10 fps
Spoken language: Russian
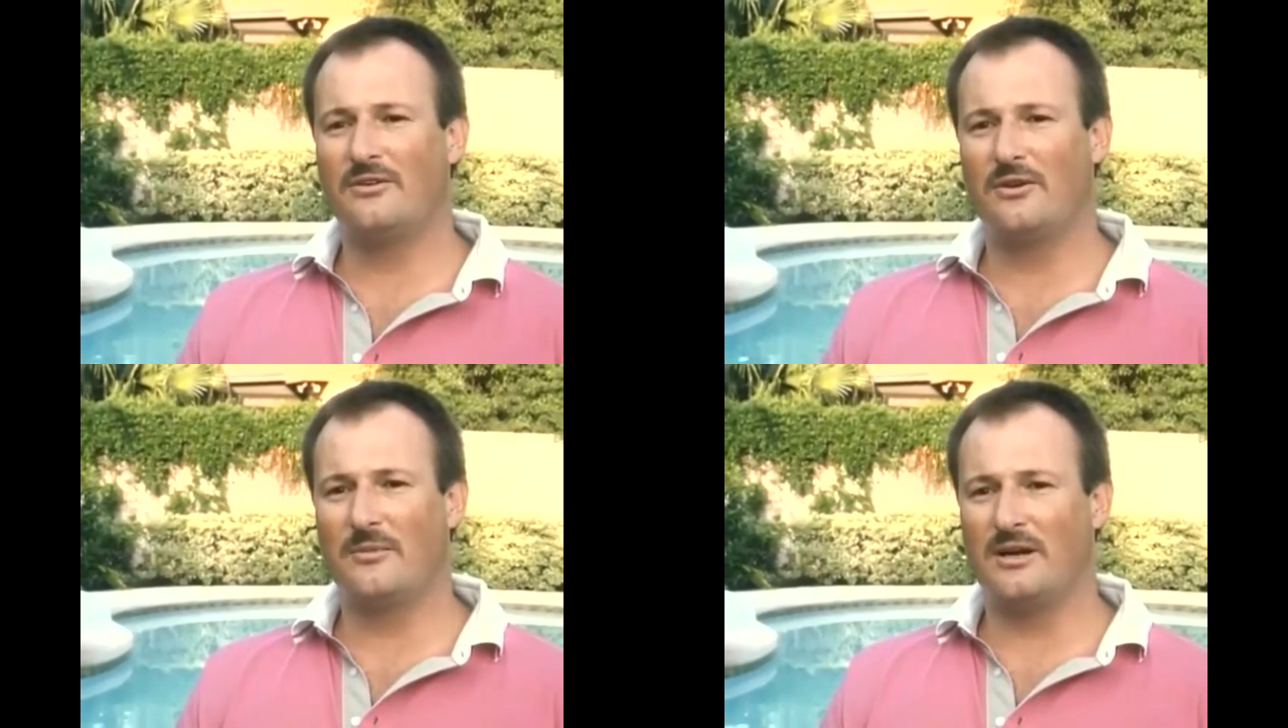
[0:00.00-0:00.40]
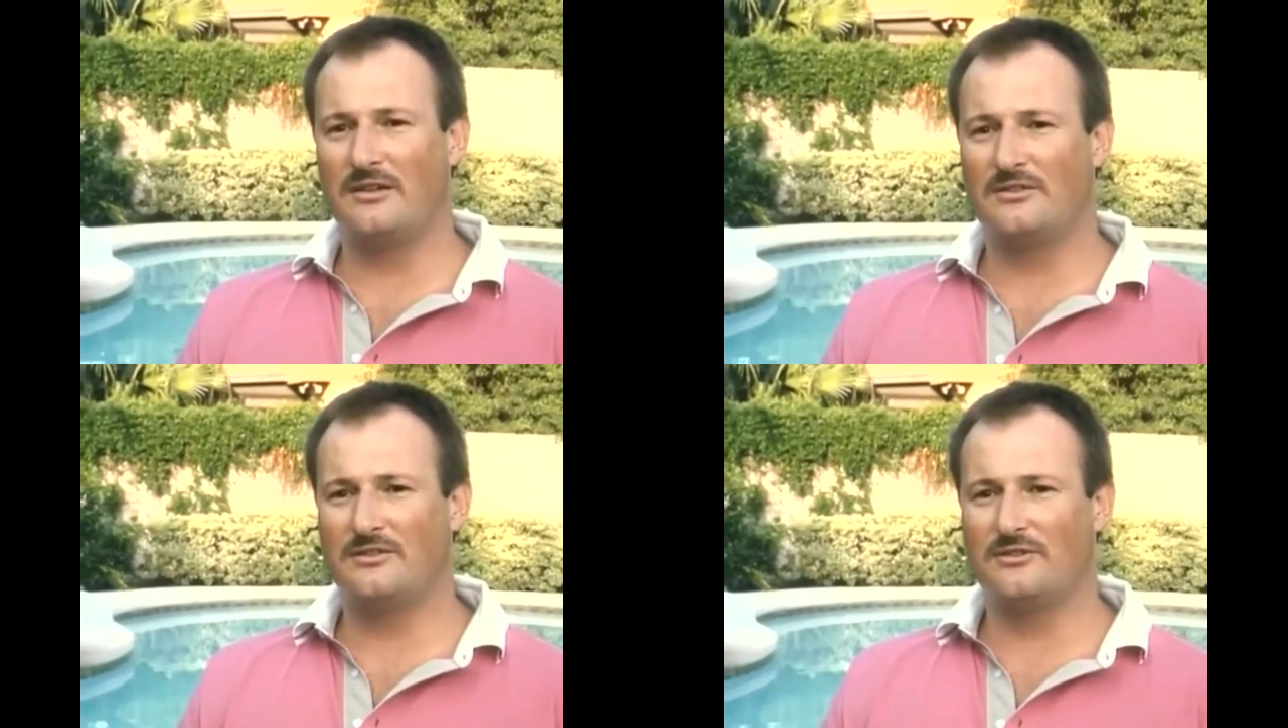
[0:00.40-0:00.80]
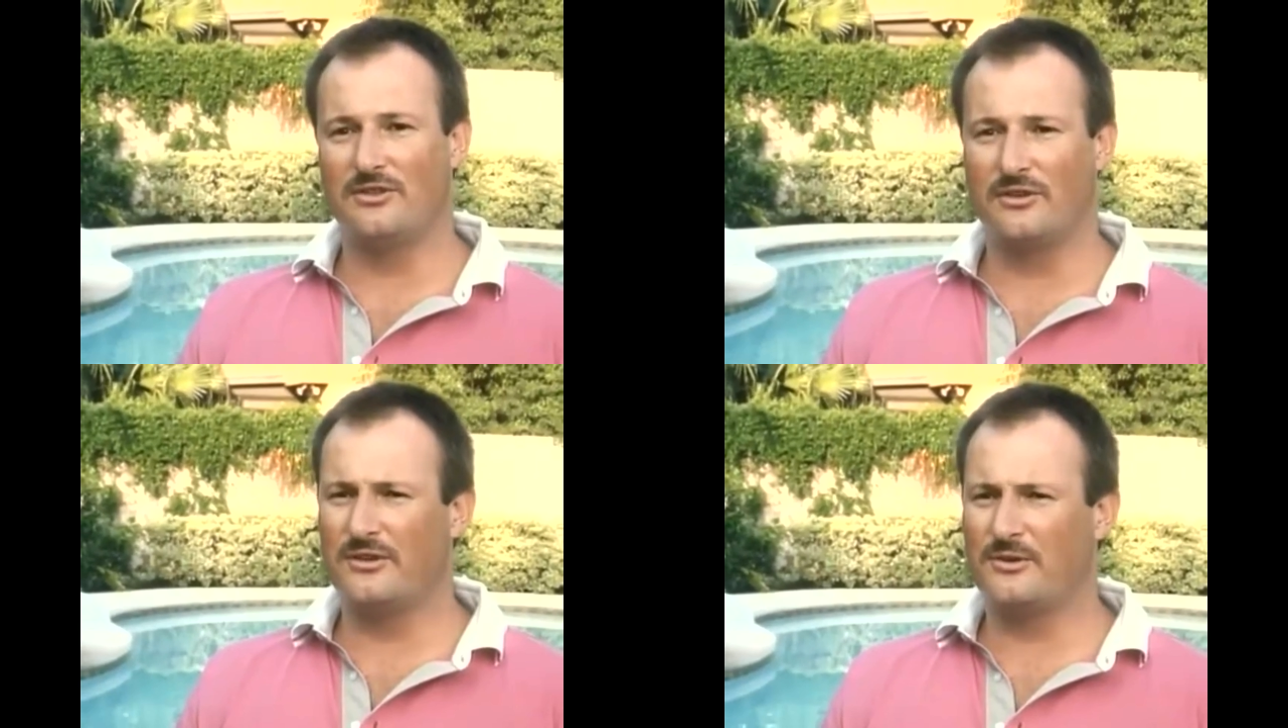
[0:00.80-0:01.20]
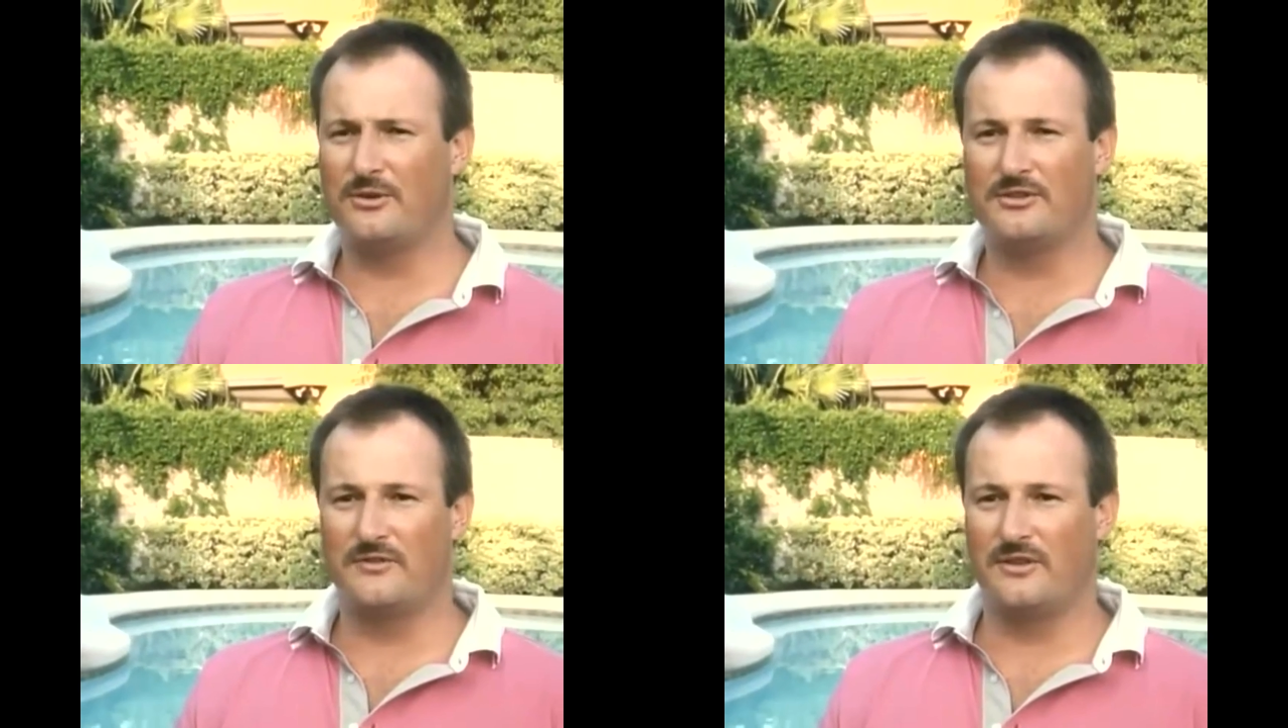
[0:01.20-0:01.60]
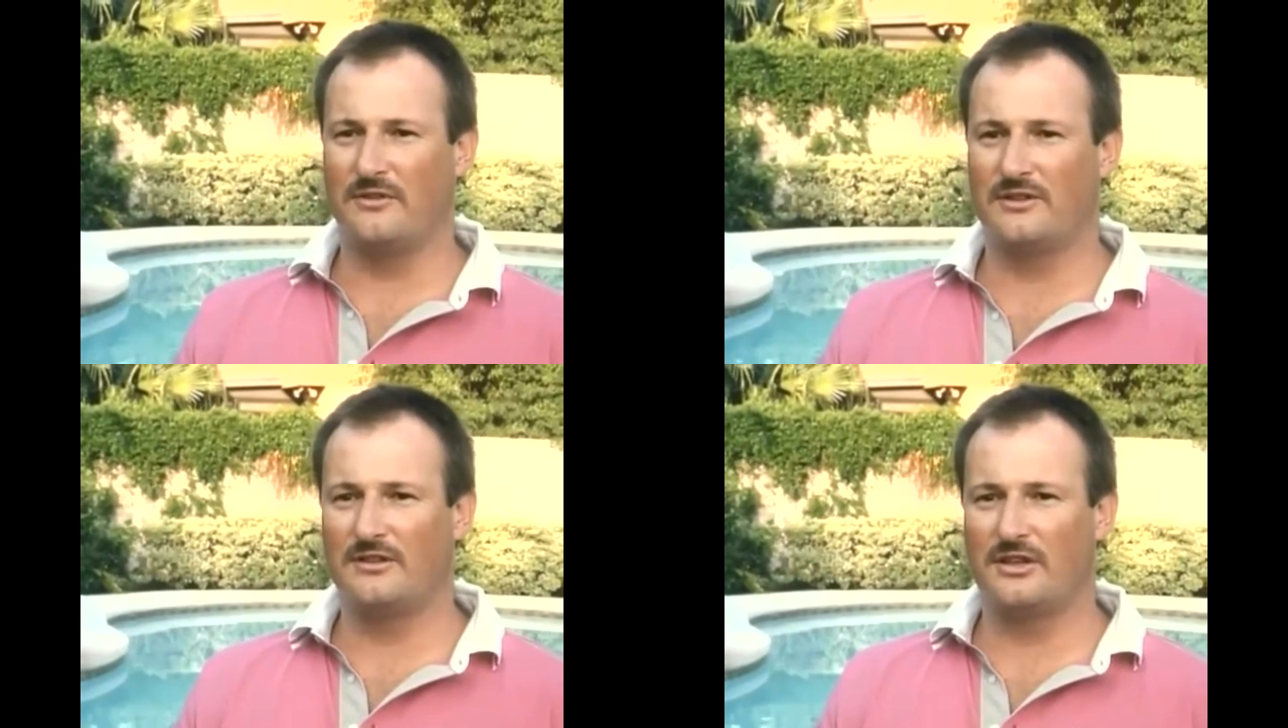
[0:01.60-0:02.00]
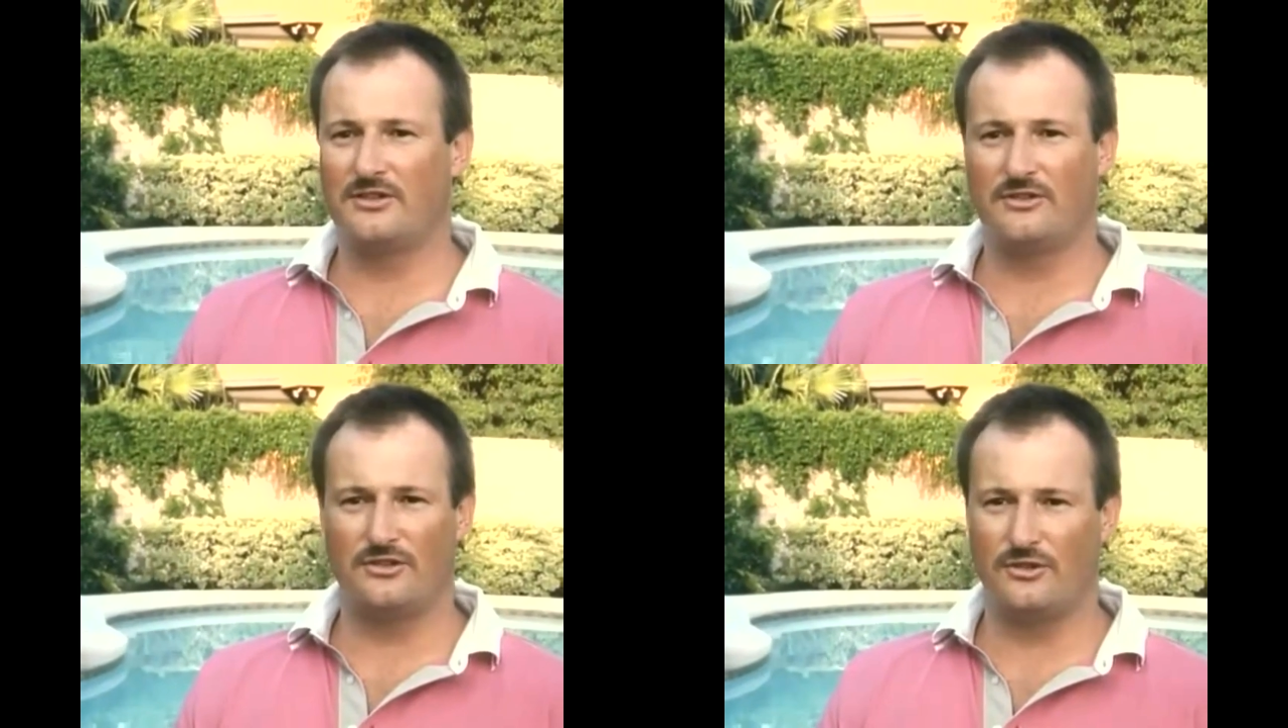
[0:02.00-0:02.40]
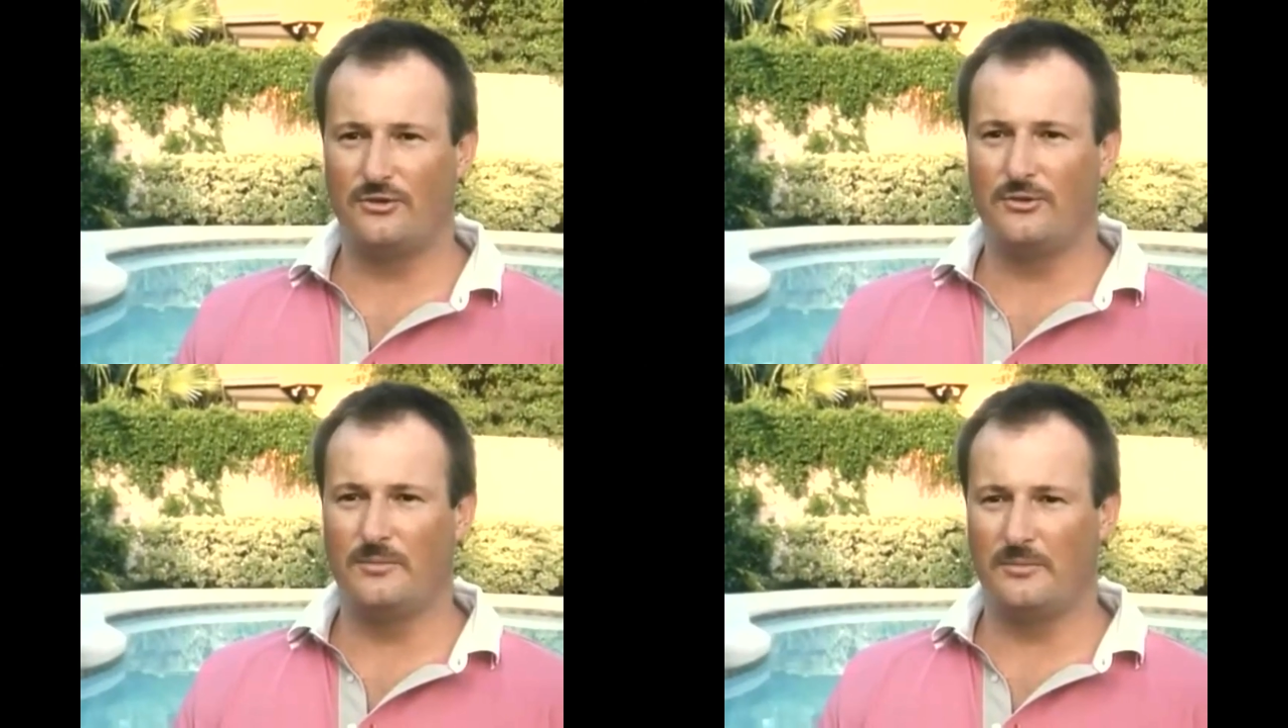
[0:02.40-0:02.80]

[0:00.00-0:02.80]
своего начальника с Тайрой. Как заявил Джарвис,